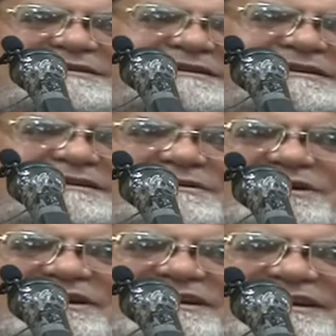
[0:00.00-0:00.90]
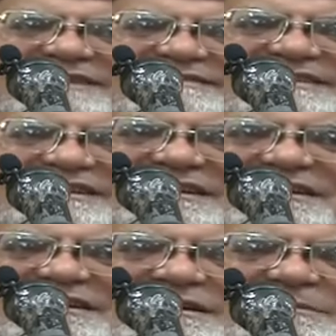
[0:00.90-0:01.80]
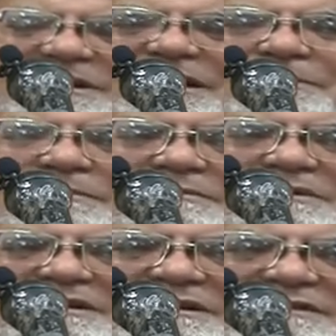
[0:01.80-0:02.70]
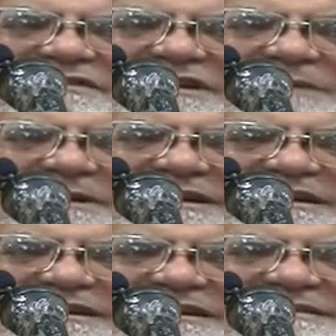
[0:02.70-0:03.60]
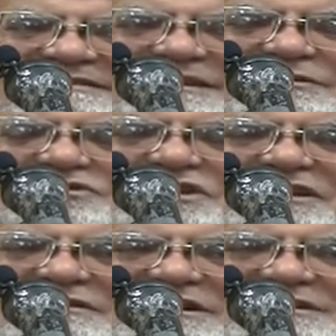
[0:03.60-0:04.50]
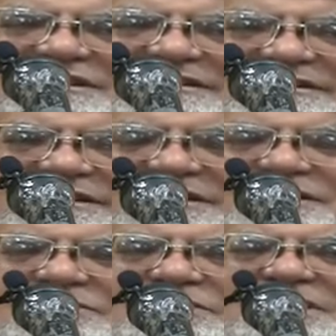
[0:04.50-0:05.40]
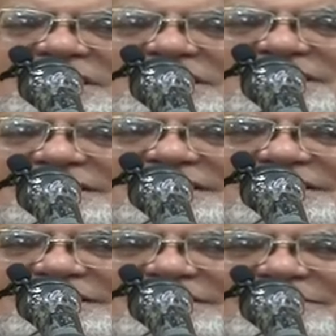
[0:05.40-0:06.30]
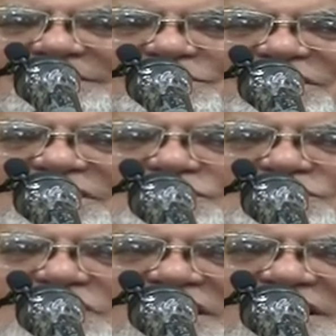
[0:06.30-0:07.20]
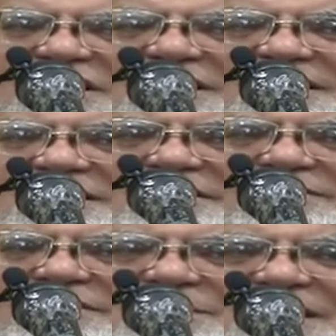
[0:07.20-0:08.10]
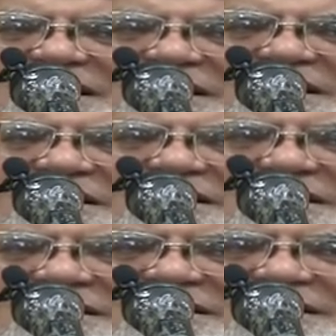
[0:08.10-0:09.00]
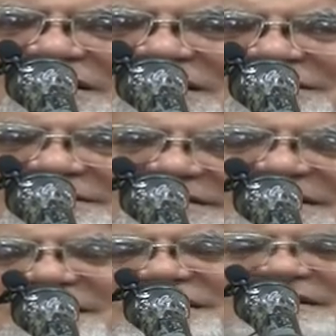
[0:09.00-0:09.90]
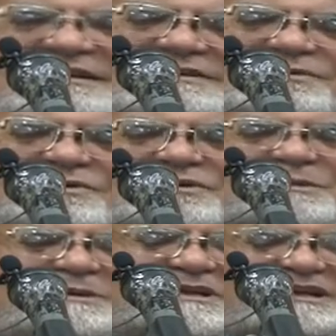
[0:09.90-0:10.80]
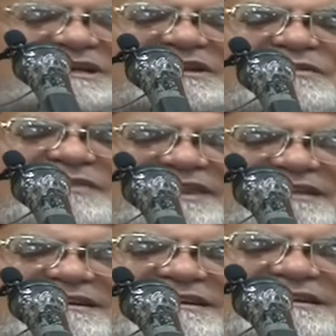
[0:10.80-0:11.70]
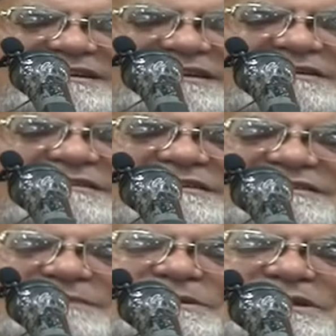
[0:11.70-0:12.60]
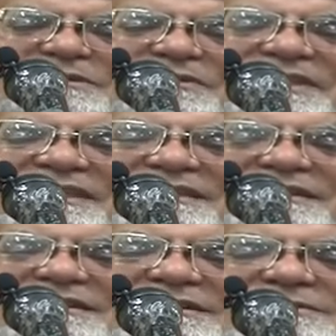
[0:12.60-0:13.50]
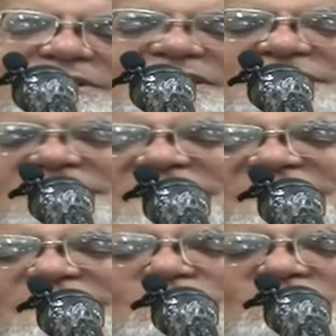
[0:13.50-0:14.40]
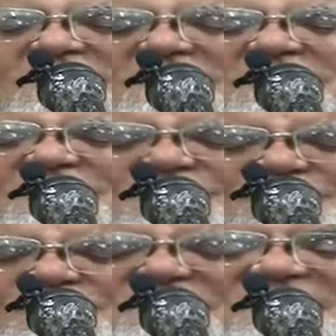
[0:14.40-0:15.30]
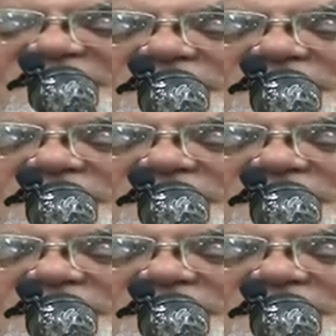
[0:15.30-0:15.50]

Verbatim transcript: الورى يأتي إلى الأمام في أماكن لا تزال شاغرة عندي هنا وأريد شغلها وملأها حتى نترك مكانا للقادمين وإن كان المتأخرون